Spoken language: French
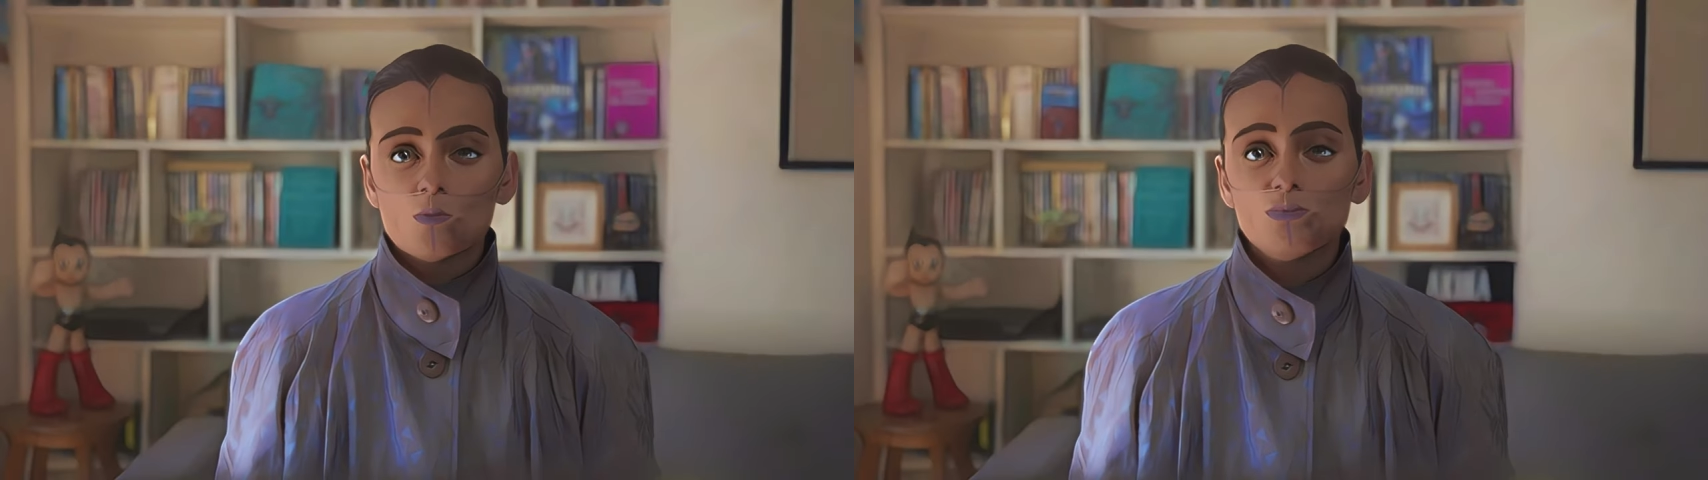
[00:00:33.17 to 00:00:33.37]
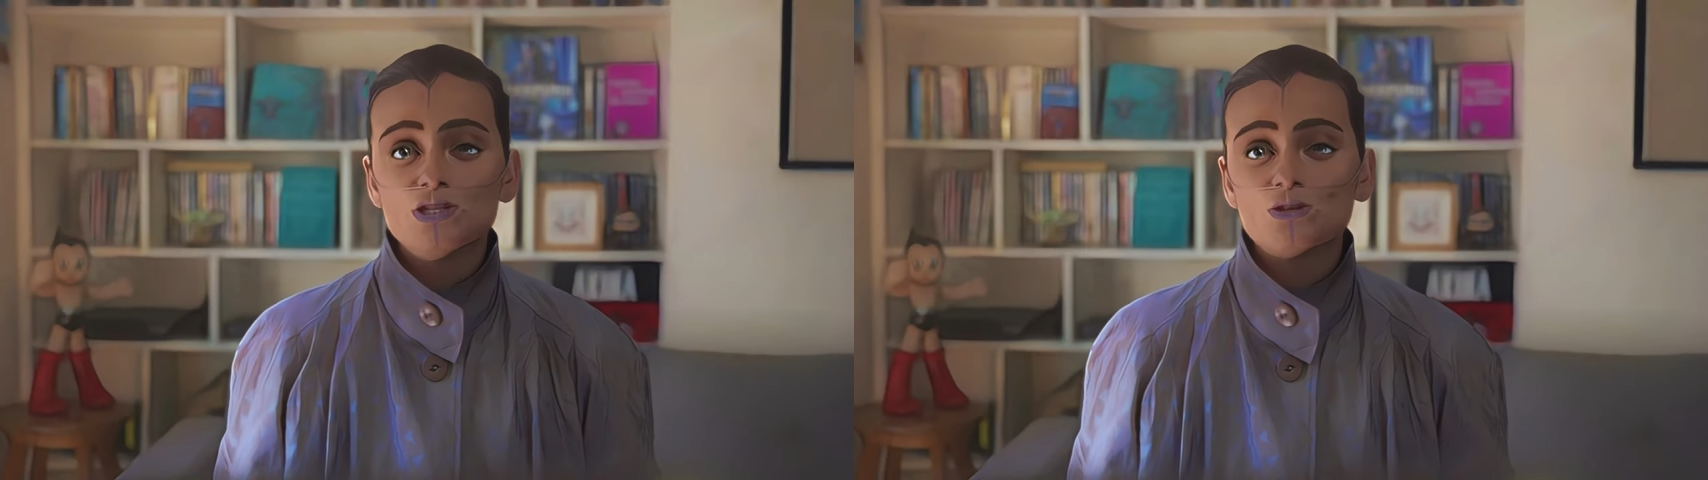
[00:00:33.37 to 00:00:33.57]

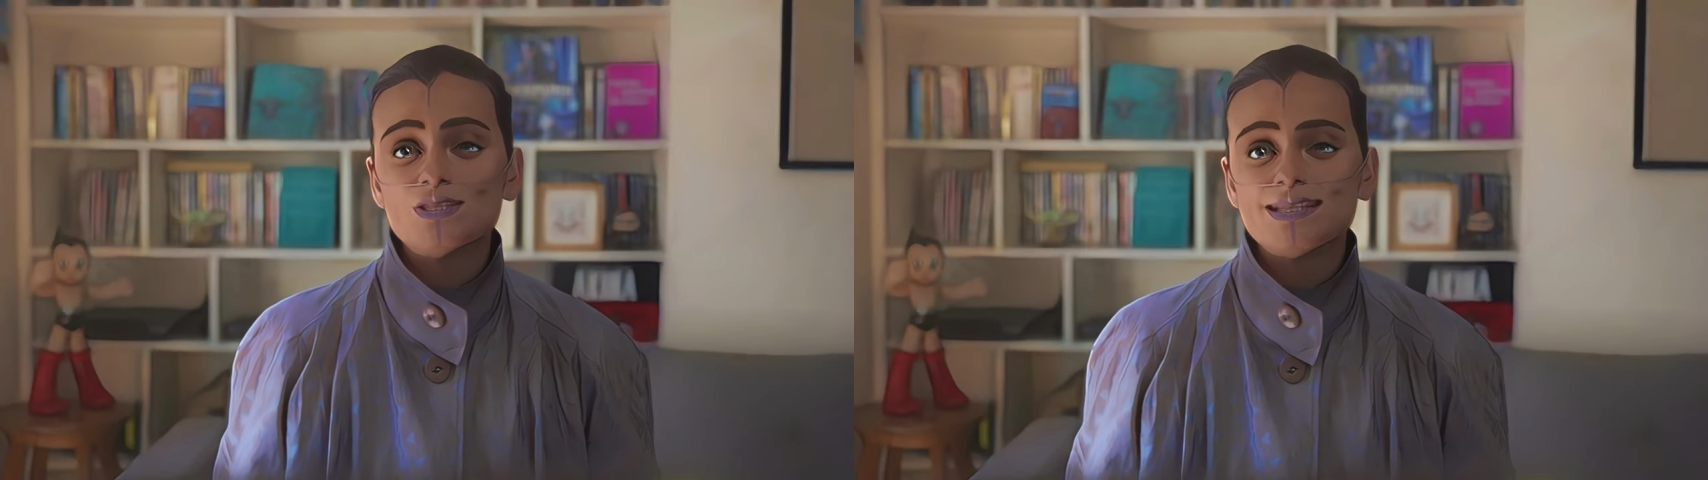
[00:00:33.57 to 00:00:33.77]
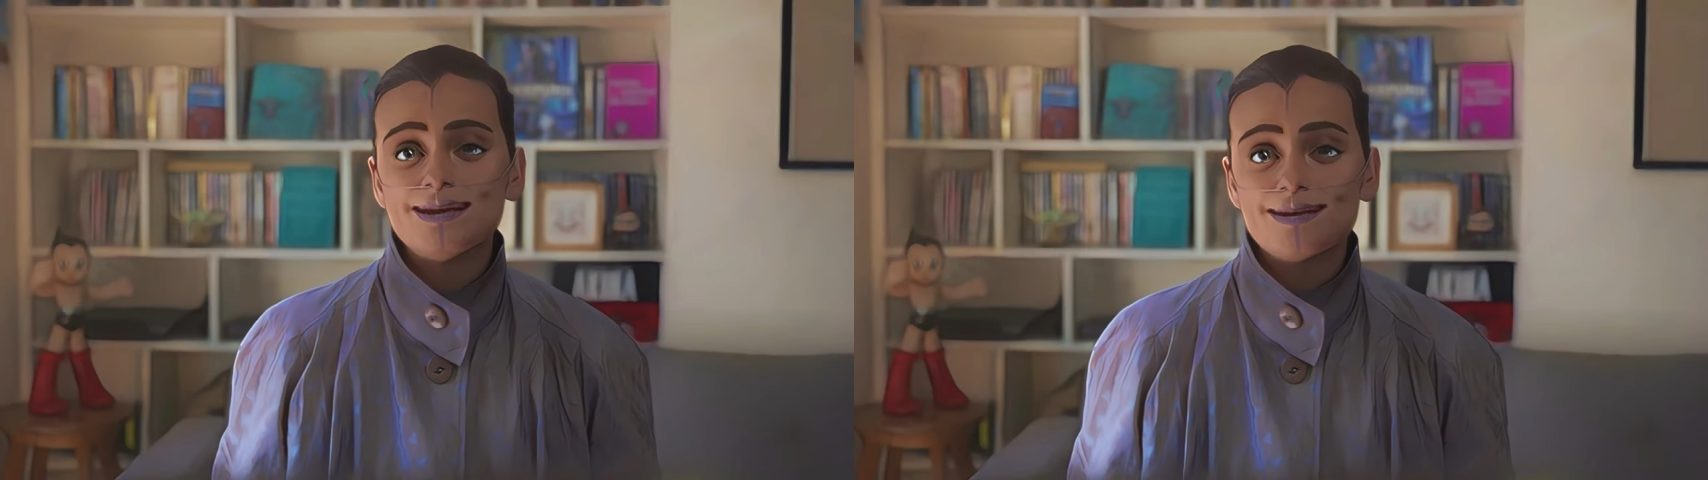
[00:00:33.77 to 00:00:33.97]
puisque
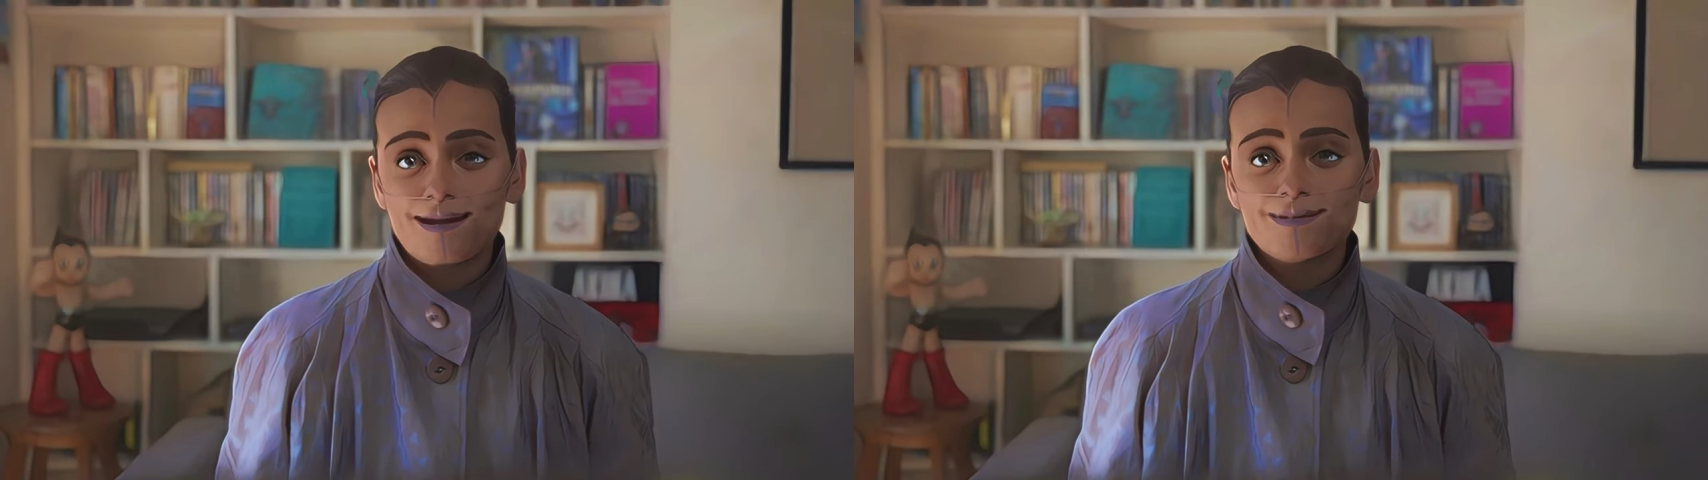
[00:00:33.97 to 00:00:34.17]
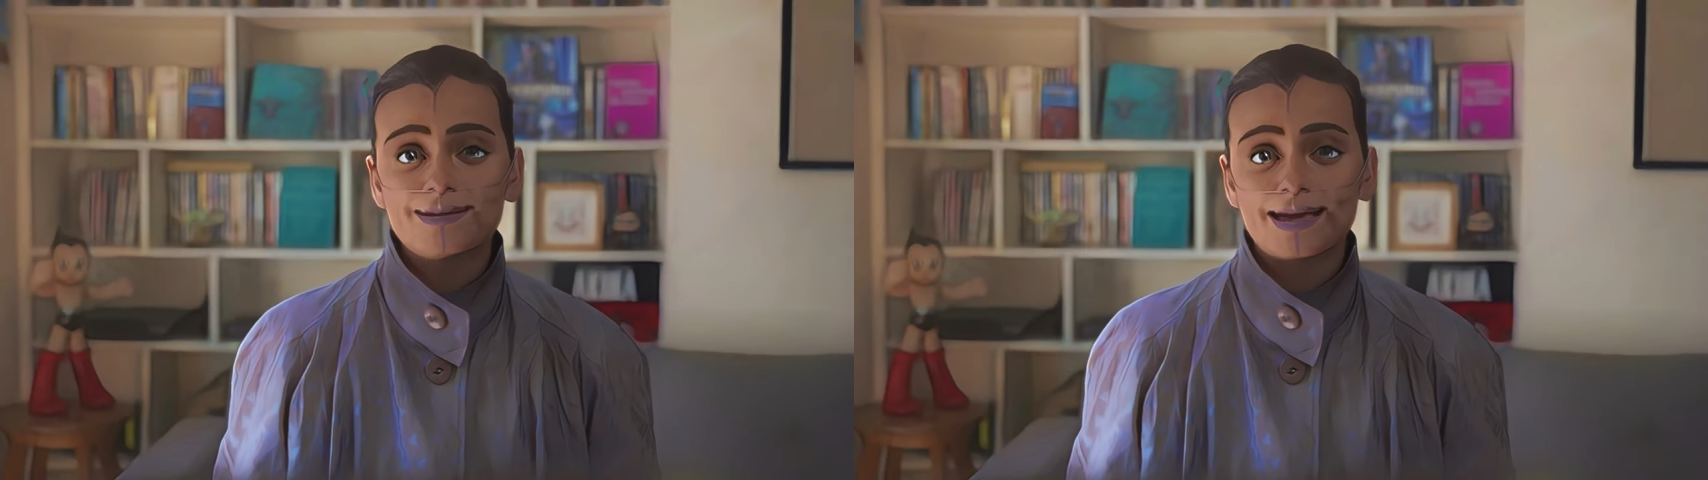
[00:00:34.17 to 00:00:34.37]
c'est
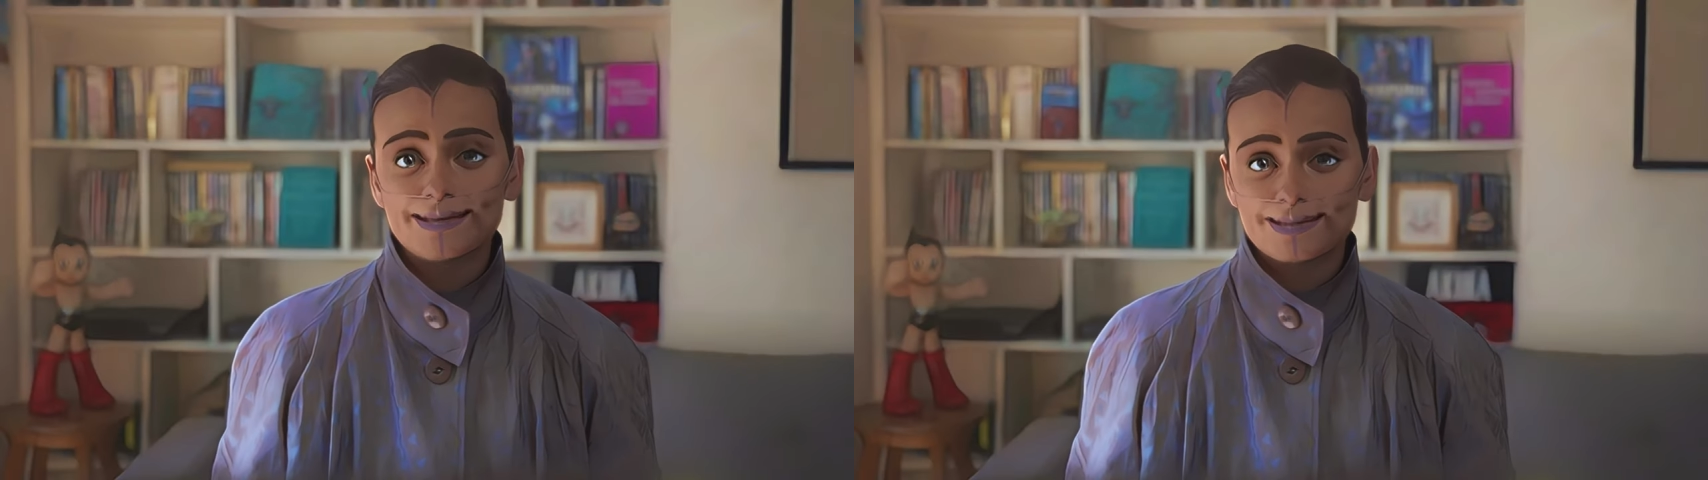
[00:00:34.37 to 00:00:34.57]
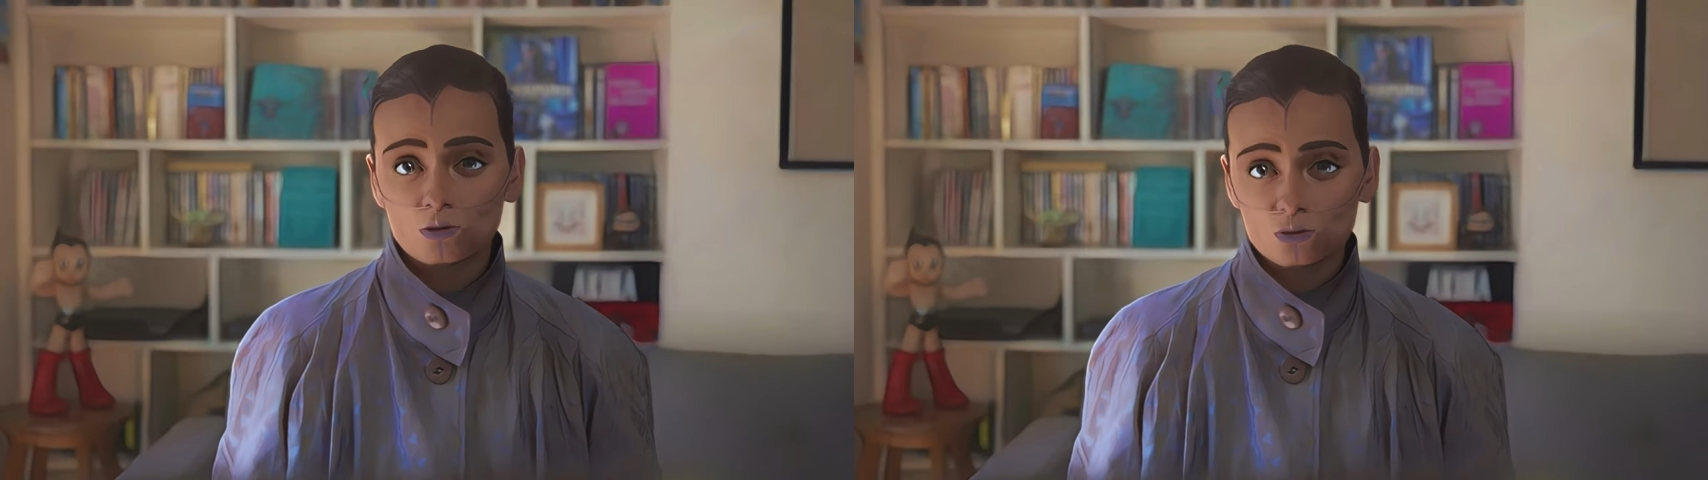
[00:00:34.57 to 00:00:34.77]
là qu'a
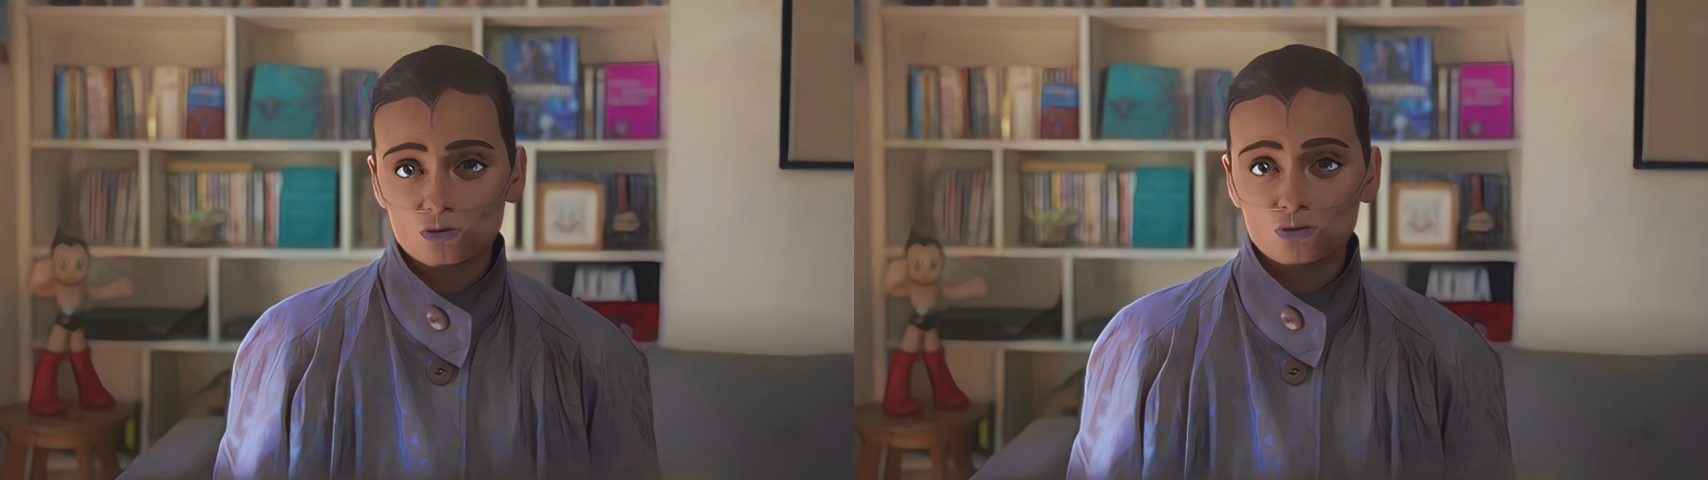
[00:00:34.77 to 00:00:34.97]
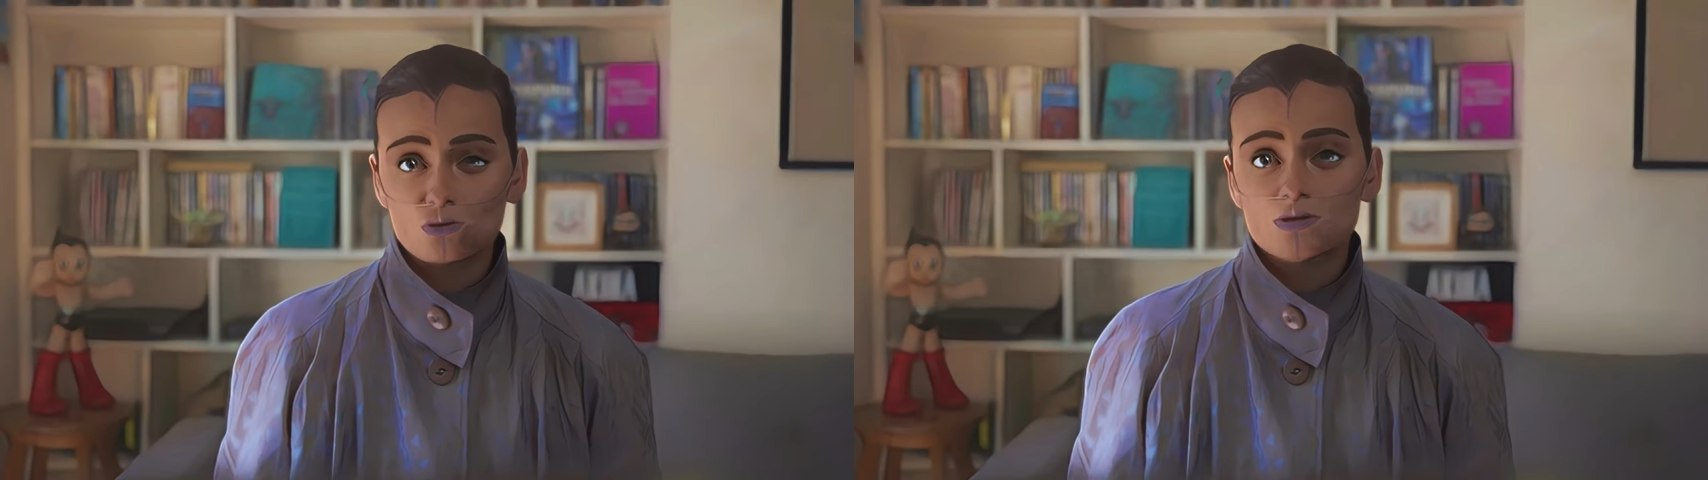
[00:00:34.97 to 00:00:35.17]
été
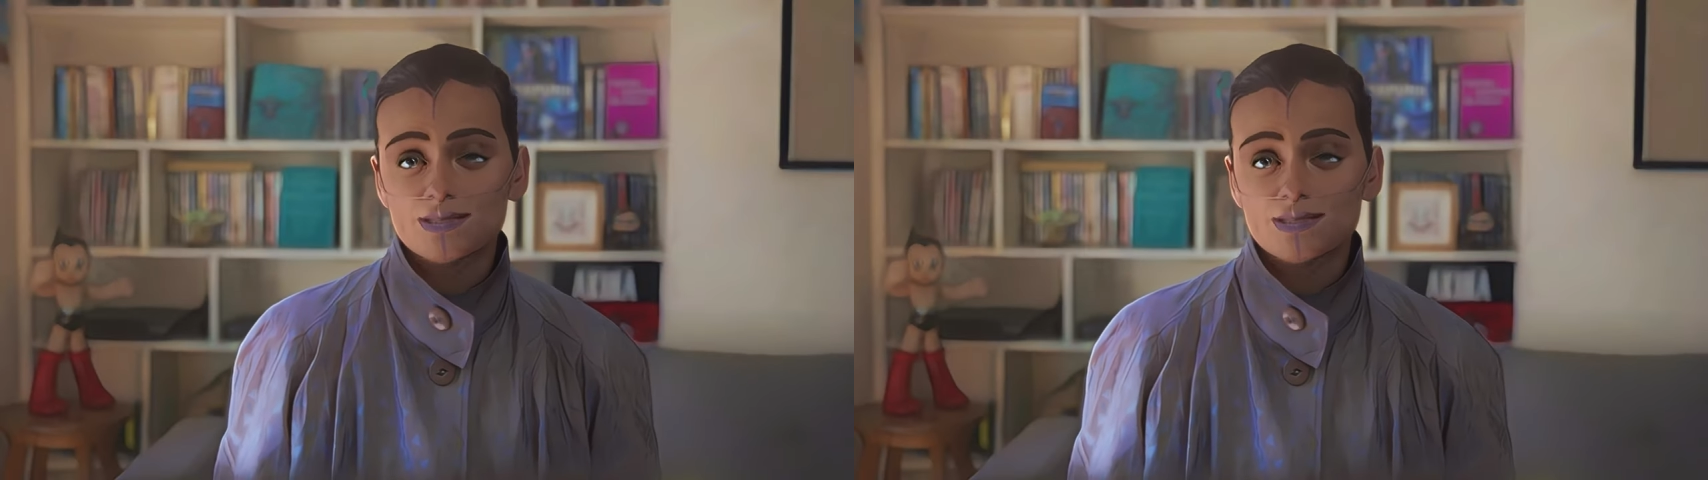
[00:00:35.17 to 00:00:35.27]
conçu,